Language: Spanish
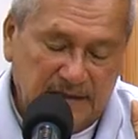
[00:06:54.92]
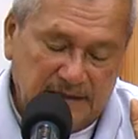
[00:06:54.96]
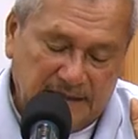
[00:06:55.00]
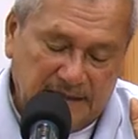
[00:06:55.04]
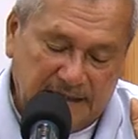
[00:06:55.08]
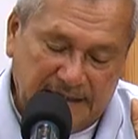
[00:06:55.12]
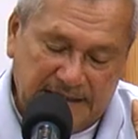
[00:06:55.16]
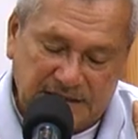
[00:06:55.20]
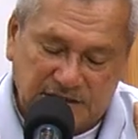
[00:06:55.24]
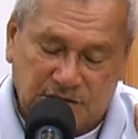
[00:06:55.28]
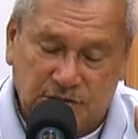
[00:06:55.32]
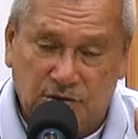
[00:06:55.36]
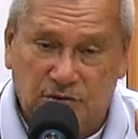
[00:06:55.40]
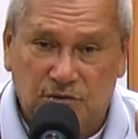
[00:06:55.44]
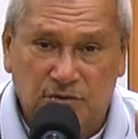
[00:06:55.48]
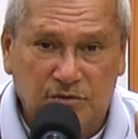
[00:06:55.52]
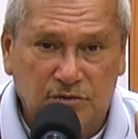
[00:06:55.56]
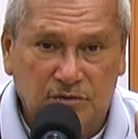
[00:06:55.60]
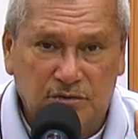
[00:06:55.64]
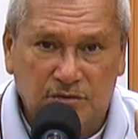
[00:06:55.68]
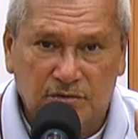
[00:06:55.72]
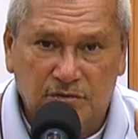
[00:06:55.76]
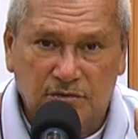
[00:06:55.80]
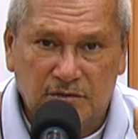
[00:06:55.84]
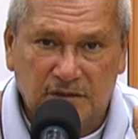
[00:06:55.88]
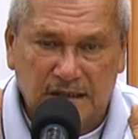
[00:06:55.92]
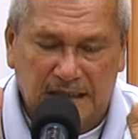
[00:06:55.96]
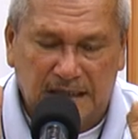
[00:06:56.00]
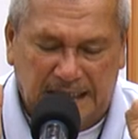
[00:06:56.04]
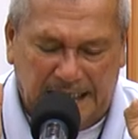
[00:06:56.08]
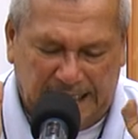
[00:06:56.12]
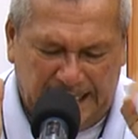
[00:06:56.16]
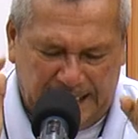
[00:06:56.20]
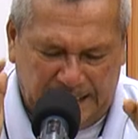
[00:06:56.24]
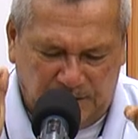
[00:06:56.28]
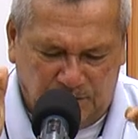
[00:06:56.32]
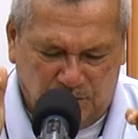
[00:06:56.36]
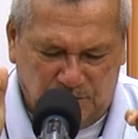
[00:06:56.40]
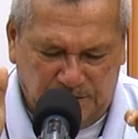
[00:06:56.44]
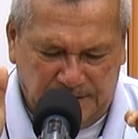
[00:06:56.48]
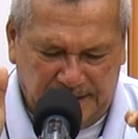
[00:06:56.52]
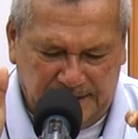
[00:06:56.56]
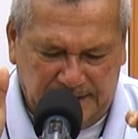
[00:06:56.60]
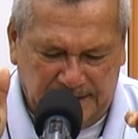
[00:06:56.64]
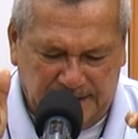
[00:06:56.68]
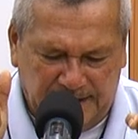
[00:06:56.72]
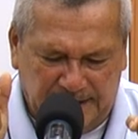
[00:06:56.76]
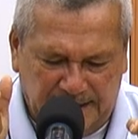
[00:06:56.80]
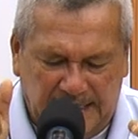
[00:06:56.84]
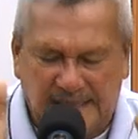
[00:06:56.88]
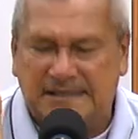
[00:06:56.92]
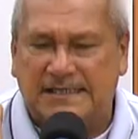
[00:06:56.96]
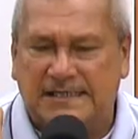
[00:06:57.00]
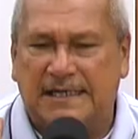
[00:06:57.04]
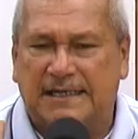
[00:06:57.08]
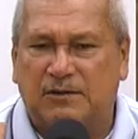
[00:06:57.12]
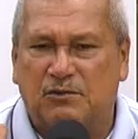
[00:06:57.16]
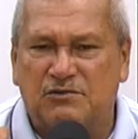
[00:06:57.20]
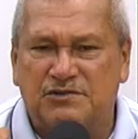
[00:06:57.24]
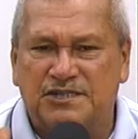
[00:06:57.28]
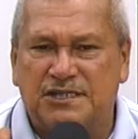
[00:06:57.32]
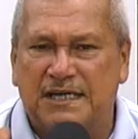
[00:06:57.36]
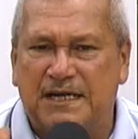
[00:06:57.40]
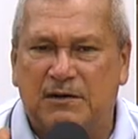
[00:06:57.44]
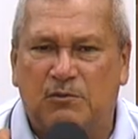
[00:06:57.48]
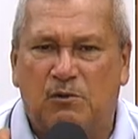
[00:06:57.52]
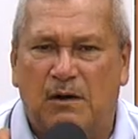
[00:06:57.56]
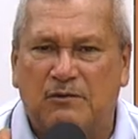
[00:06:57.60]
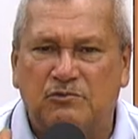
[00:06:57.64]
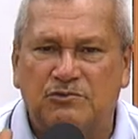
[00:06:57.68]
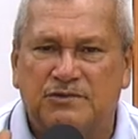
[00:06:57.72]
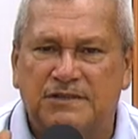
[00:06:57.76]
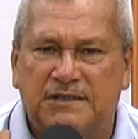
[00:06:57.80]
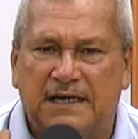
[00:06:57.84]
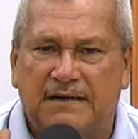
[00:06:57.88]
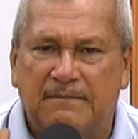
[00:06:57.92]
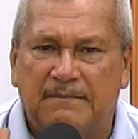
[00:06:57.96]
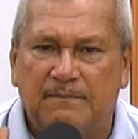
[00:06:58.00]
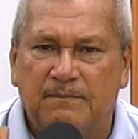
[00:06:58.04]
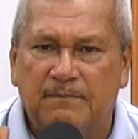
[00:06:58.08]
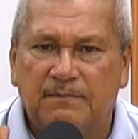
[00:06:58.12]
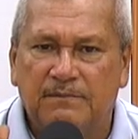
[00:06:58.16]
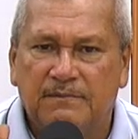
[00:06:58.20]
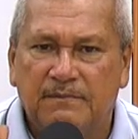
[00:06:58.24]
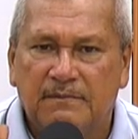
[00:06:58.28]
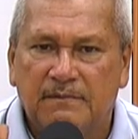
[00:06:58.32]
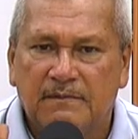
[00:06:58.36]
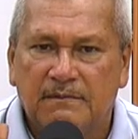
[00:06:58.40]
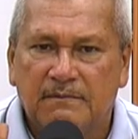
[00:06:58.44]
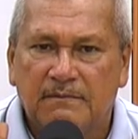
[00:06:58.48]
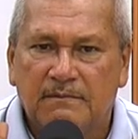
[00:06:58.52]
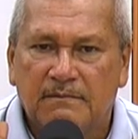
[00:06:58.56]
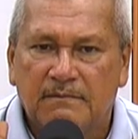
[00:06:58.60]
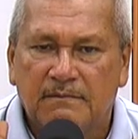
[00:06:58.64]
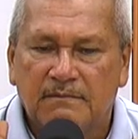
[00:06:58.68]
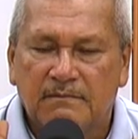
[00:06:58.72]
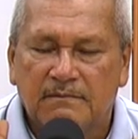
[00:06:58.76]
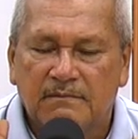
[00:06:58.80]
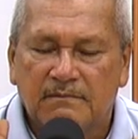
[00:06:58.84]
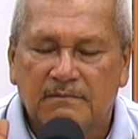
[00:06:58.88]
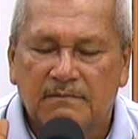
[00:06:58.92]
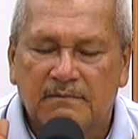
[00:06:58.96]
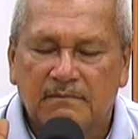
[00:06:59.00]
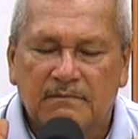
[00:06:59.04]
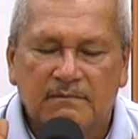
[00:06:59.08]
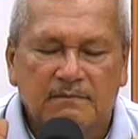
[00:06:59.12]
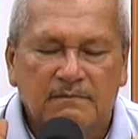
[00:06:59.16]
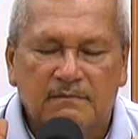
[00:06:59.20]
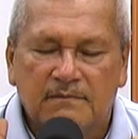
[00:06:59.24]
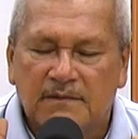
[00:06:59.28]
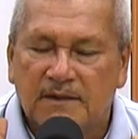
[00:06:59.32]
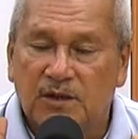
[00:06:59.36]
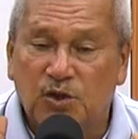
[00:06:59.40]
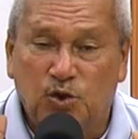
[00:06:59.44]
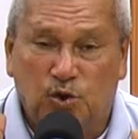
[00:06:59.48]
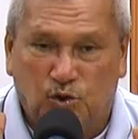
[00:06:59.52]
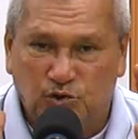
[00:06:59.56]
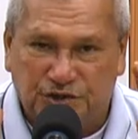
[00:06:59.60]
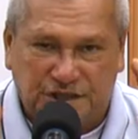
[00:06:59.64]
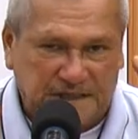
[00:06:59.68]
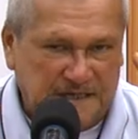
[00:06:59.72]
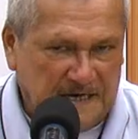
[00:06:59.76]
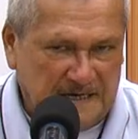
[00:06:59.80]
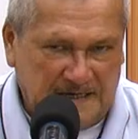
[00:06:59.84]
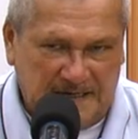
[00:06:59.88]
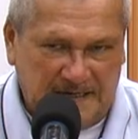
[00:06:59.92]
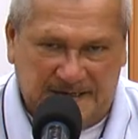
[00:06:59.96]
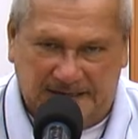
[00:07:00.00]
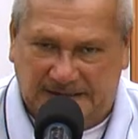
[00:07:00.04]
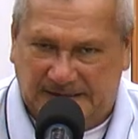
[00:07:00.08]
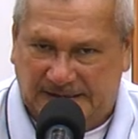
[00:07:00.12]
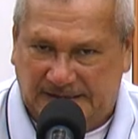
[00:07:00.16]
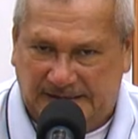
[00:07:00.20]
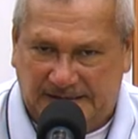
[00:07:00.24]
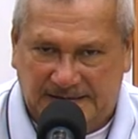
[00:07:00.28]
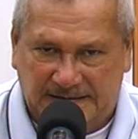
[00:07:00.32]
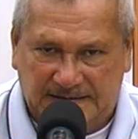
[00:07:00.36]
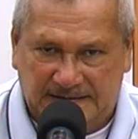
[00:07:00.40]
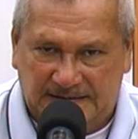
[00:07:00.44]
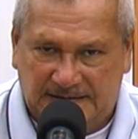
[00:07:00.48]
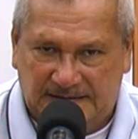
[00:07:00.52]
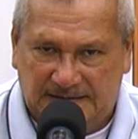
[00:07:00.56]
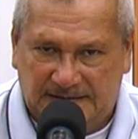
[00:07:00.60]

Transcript: Eso le doy ese consejo a usted. No se alegre